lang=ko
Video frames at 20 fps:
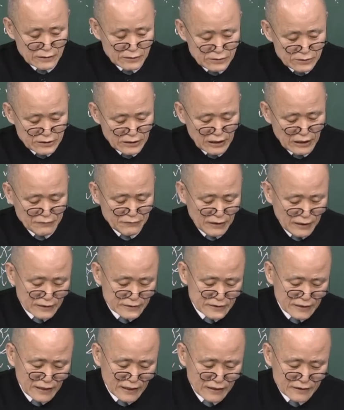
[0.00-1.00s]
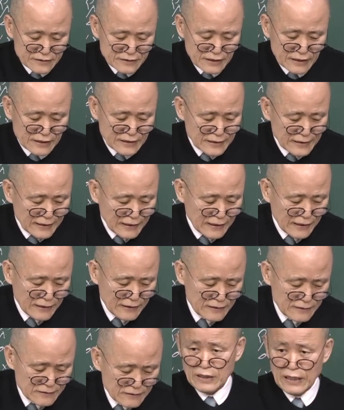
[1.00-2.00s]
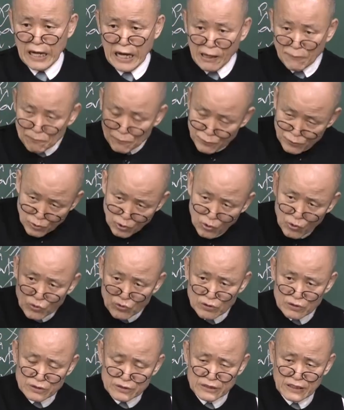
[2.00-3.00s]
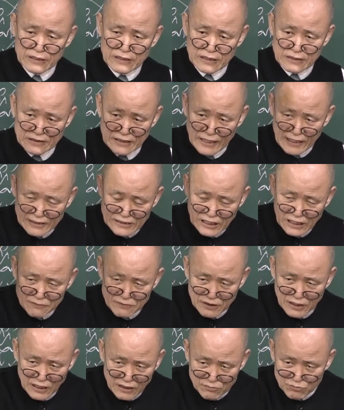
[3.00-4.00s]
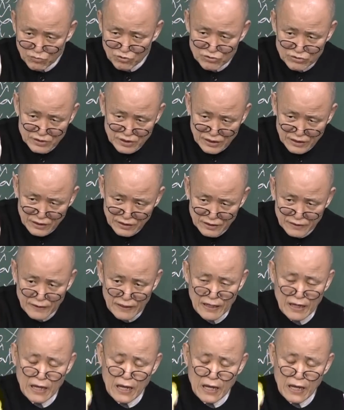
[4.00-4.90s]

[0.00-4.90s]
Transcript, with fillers: 이 사람이 항상 하는 얘기가 앞으로 오는 세대 4 3이라는 문제는